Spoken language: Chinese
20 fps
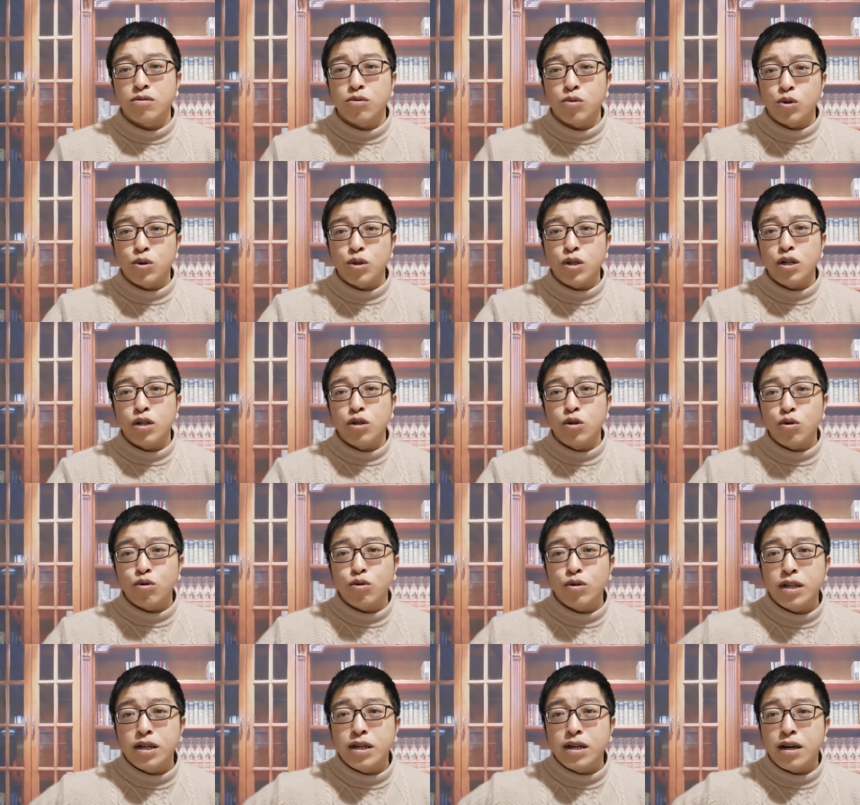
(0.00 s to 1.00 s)
我觉得农
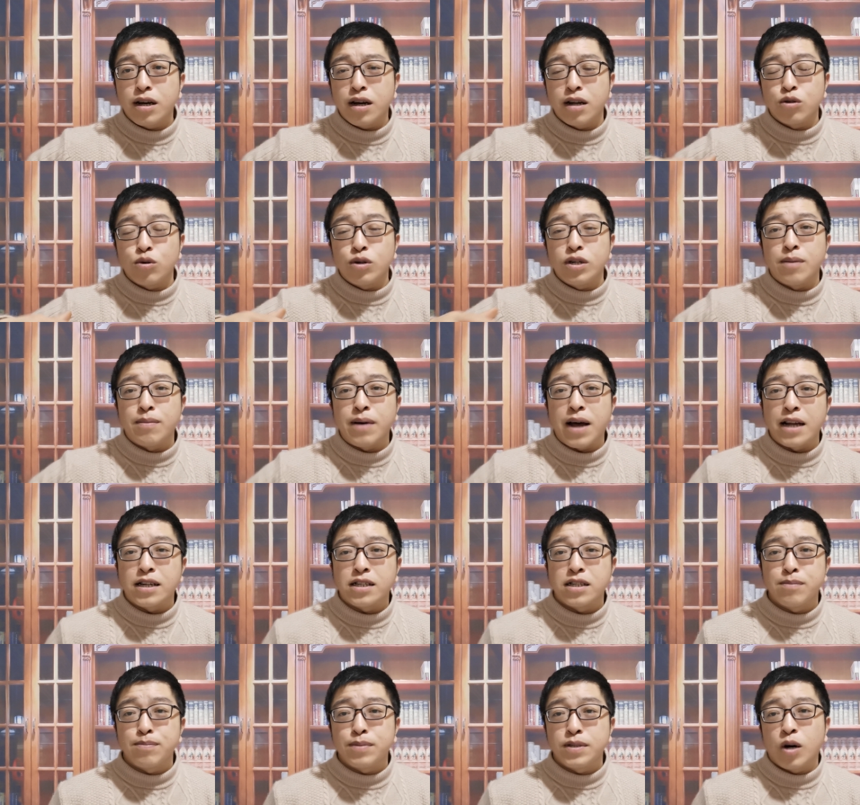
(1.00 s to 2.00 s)
村的很多人吧还
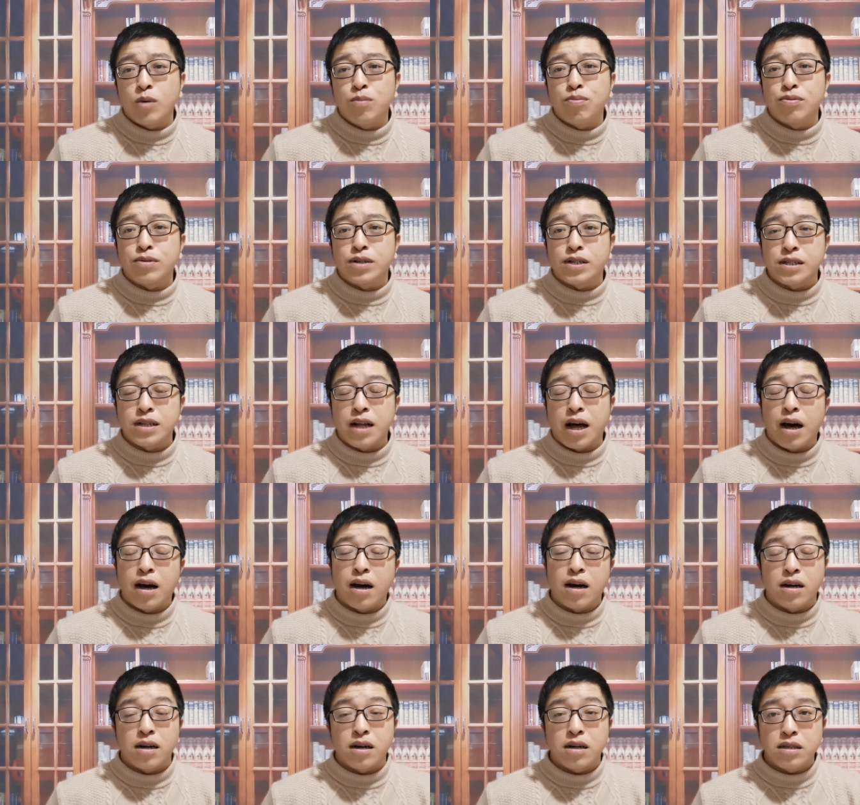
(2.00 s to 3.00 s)
是比较朴实
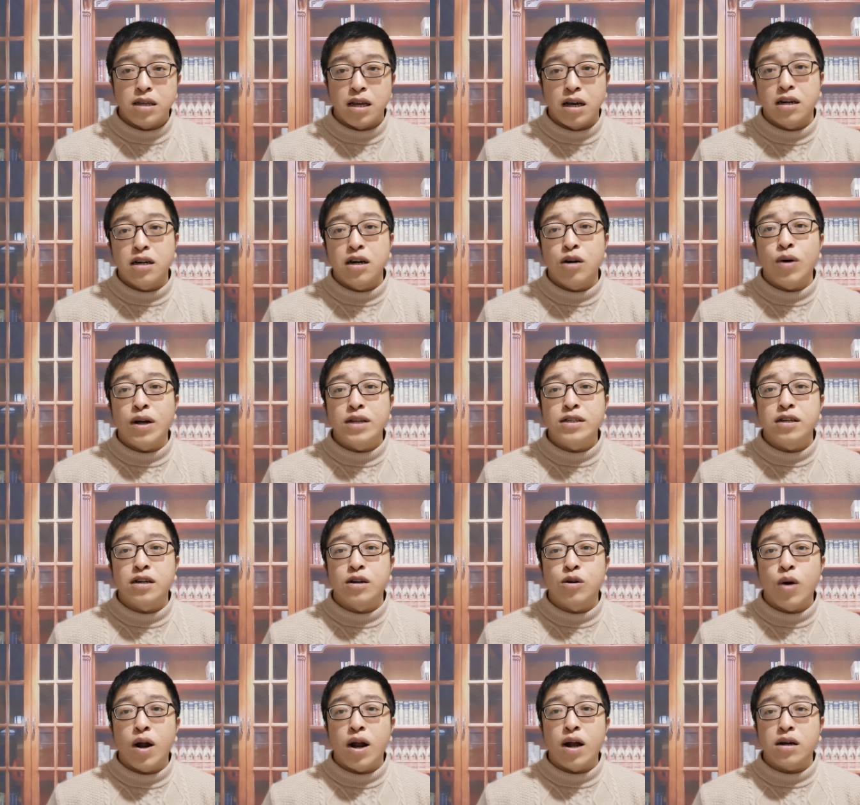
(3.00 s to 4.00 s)
的，也客观
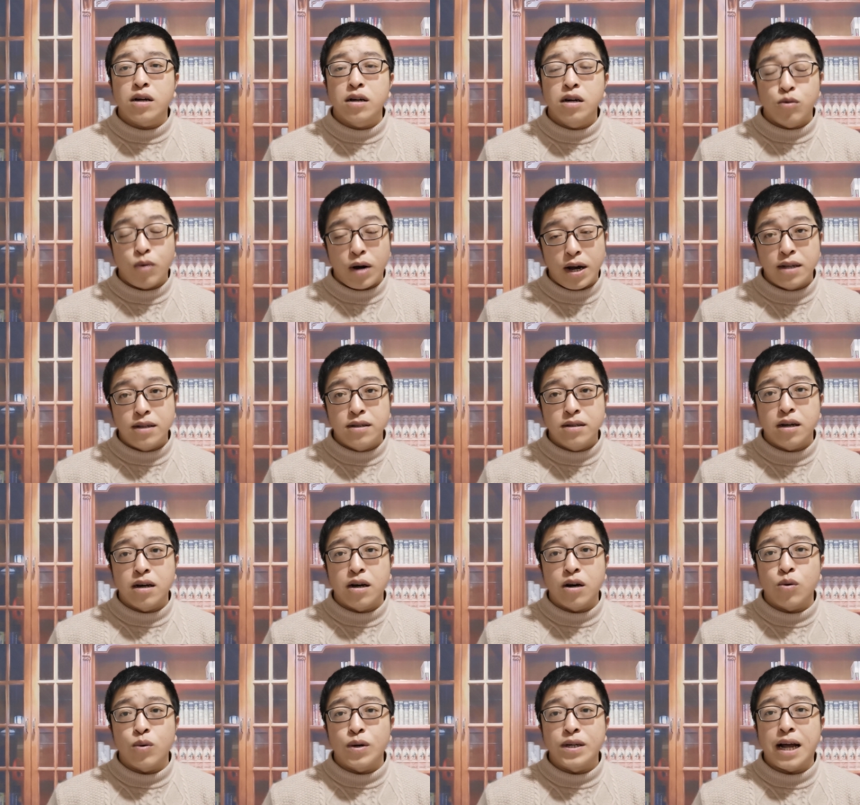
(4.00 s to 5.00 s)
情况客观
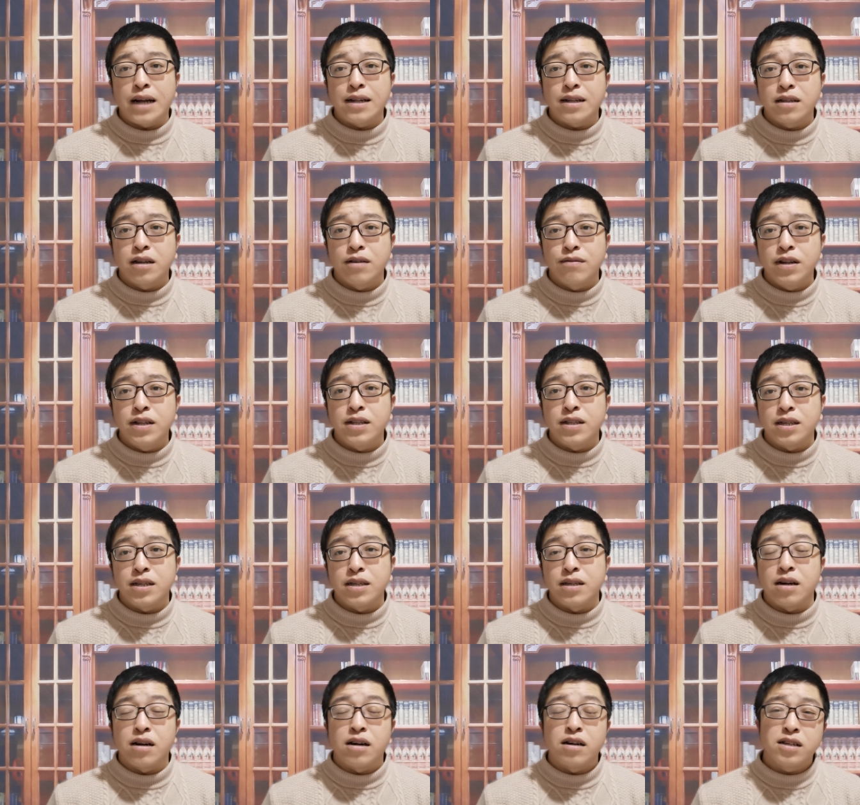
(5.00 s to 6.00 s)
的回答他的问
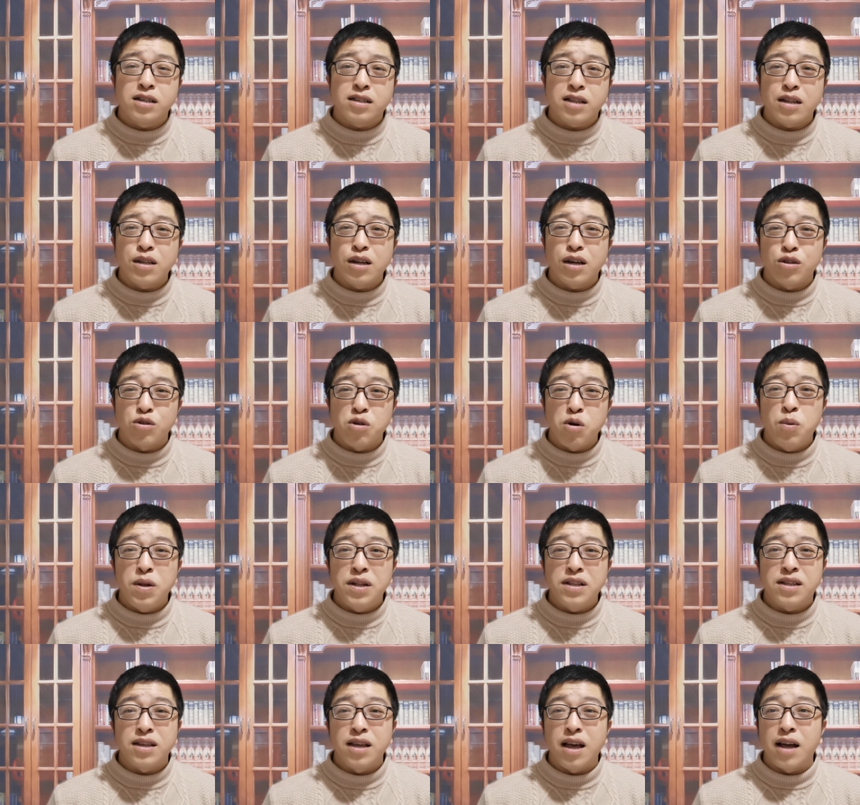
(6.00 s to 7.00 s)
题，而且他的很多
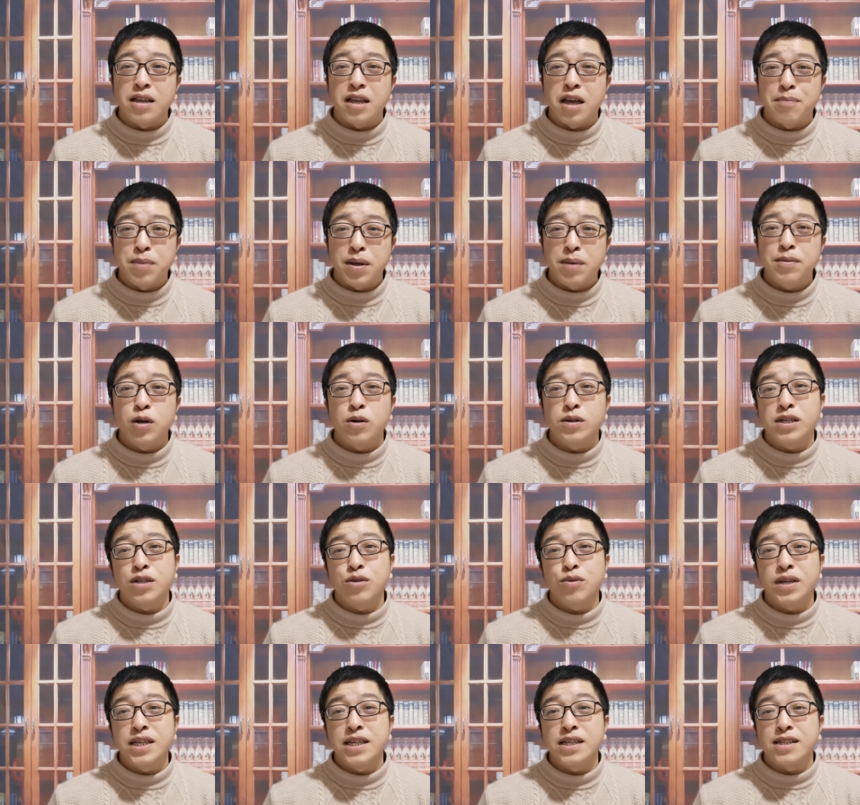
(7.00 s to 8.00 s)
问题呀、啊、也并没有针
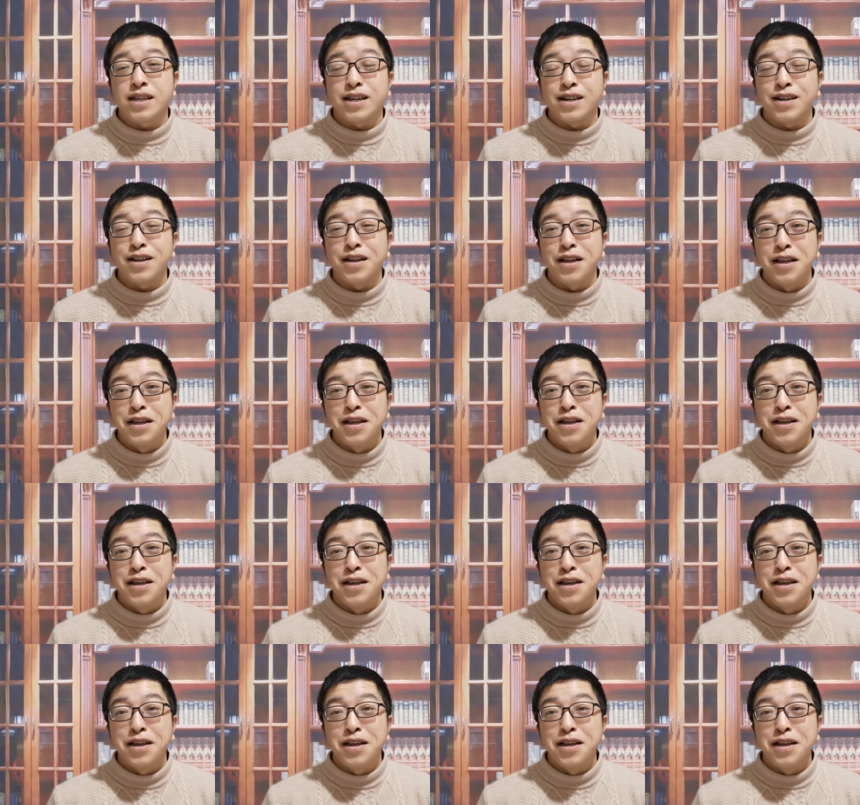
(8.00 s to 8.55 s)
对疫情。